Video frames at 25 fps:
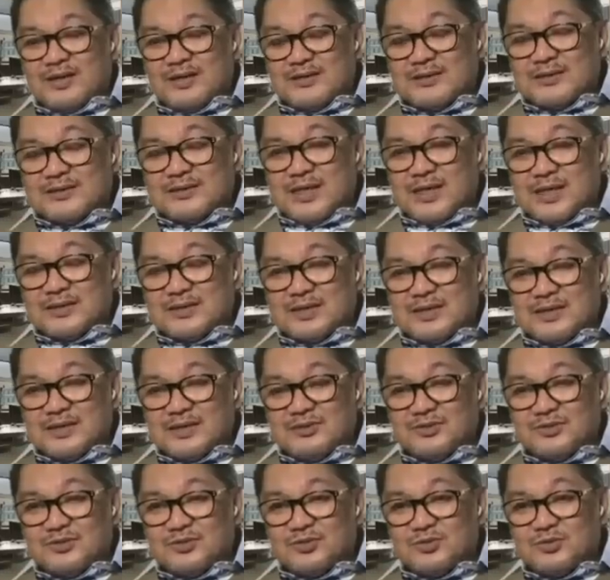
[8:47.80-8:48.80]

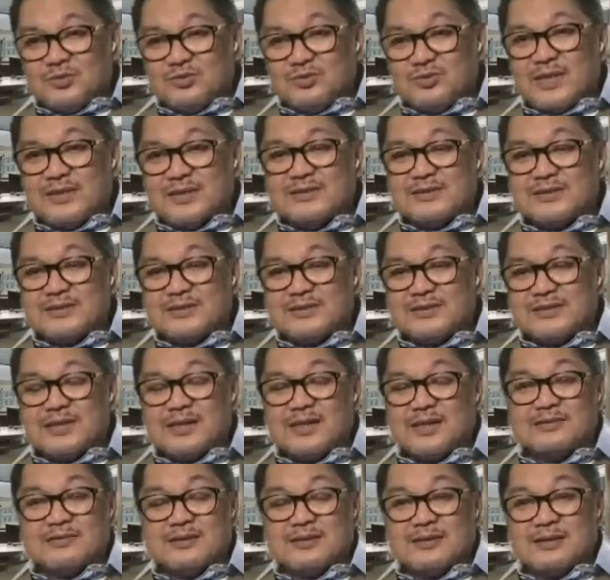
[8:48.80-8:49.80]
kesehatan sudah sangat
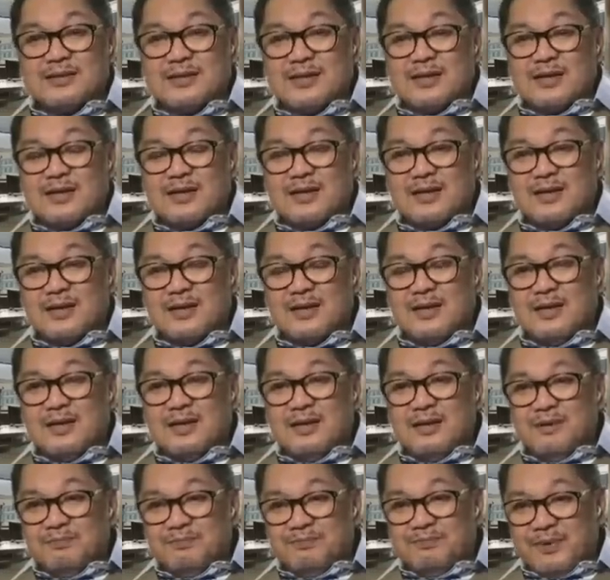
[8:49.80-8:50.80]
lelah.
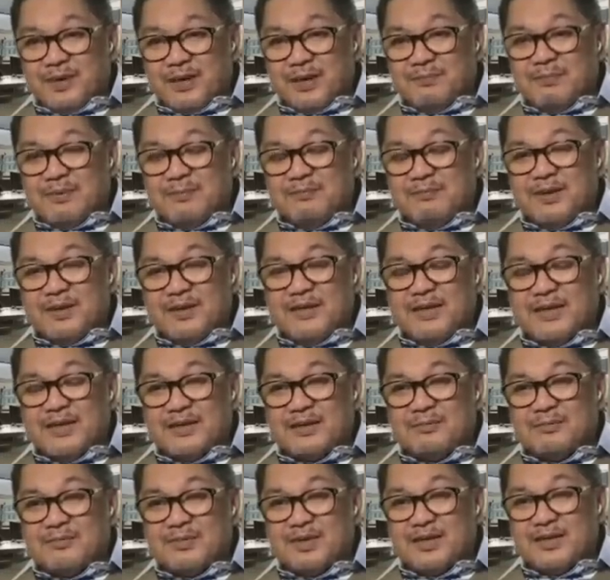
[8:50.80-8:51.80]
Berapa banyak
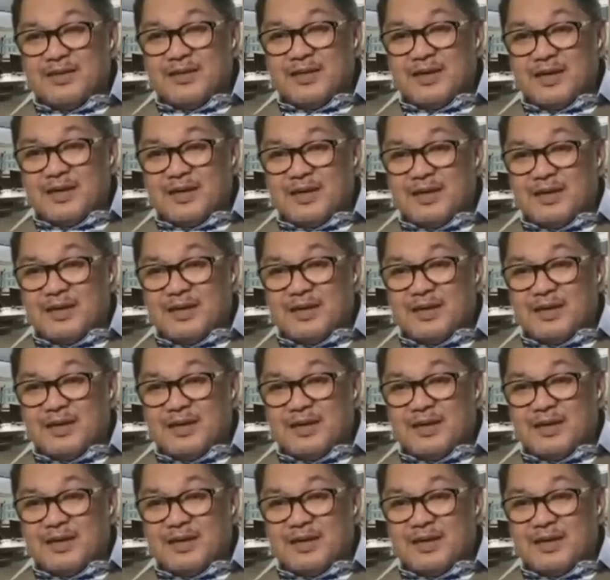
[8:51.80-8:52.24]
yang meninggal.